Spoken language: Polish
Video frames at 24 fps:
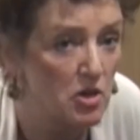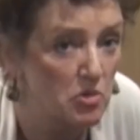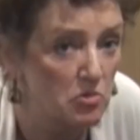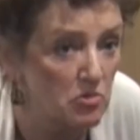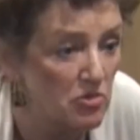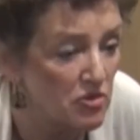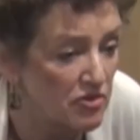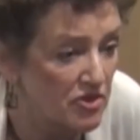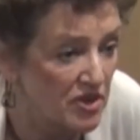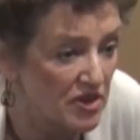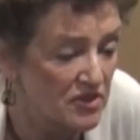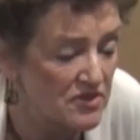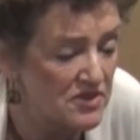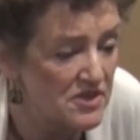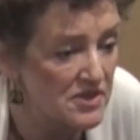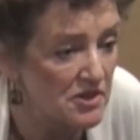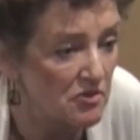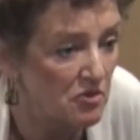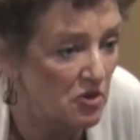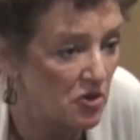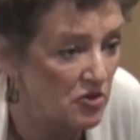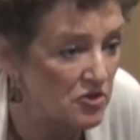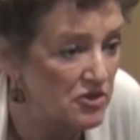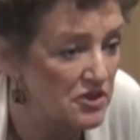
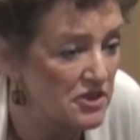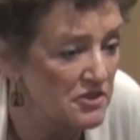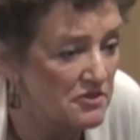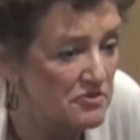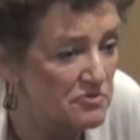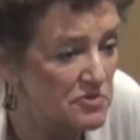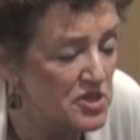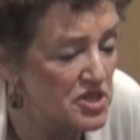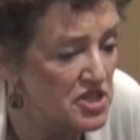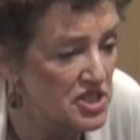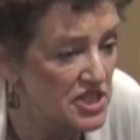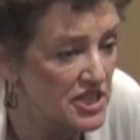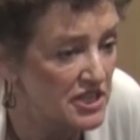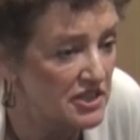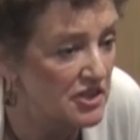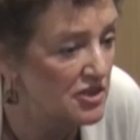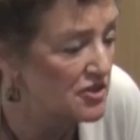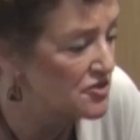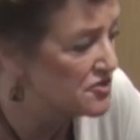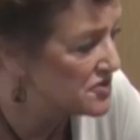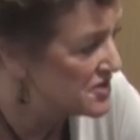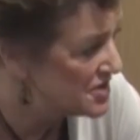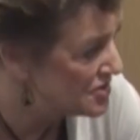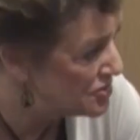mówiącą o tym, że
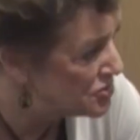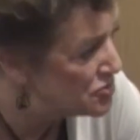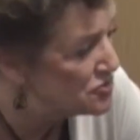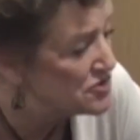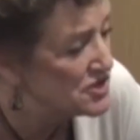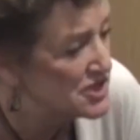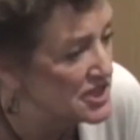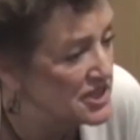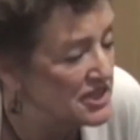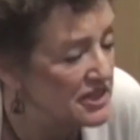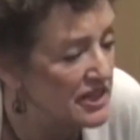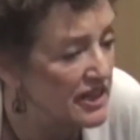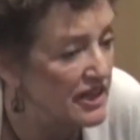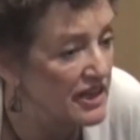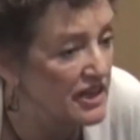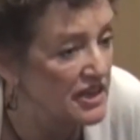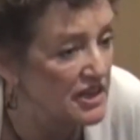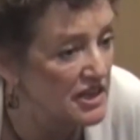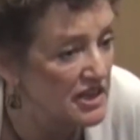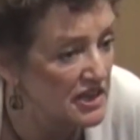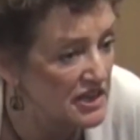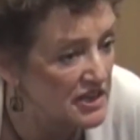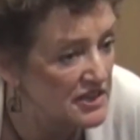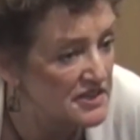niekonstytucyjne
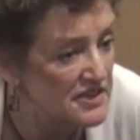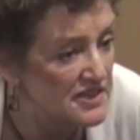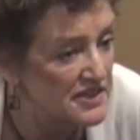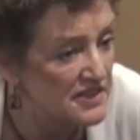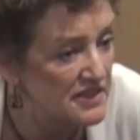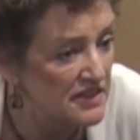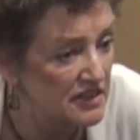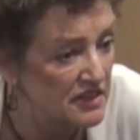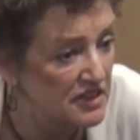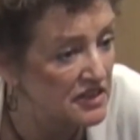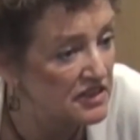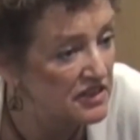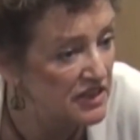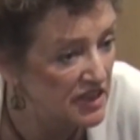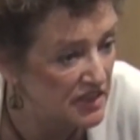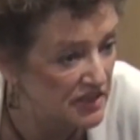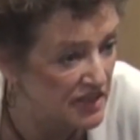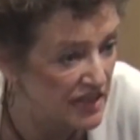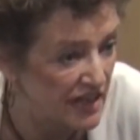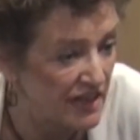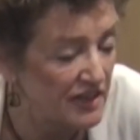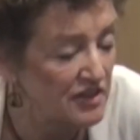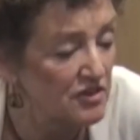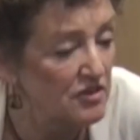jest inne
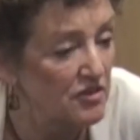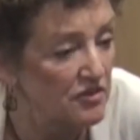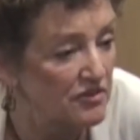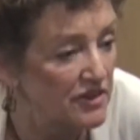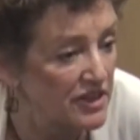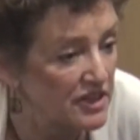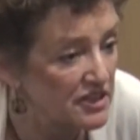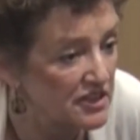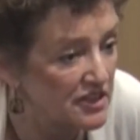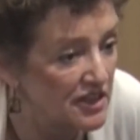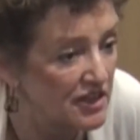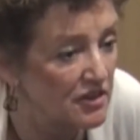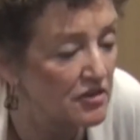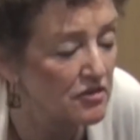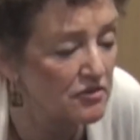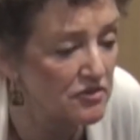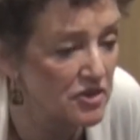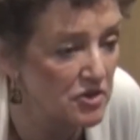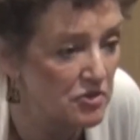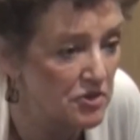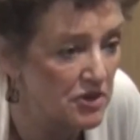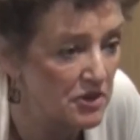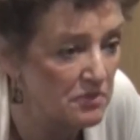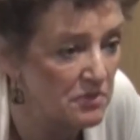traktowanie tego
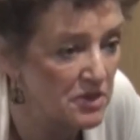wieku